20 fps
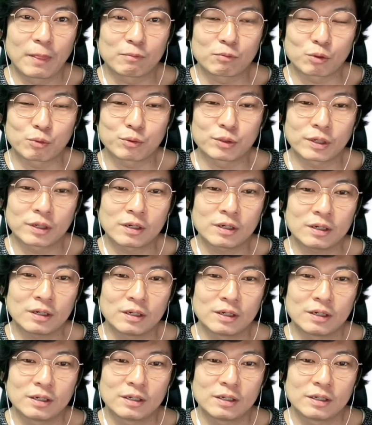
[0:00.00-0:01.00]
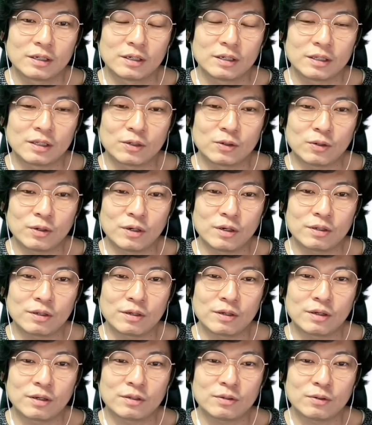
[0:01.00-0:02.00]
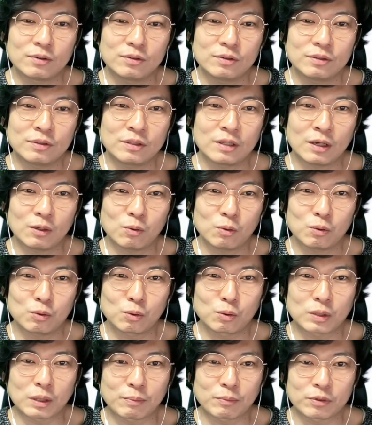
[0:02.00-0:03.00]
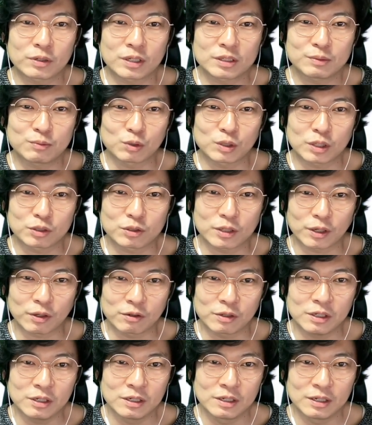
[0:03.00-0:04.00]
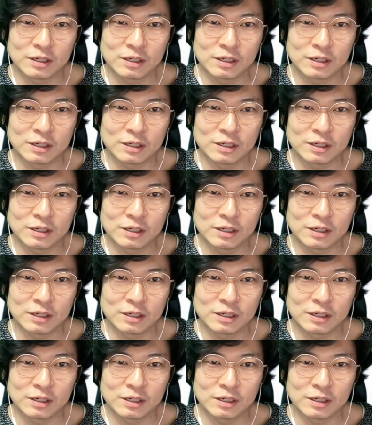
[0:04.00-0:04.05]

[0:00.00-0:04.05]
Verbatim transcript: 물어보니까 이거에 대해서는 따로 또 답변하지 못하죠, 당연히.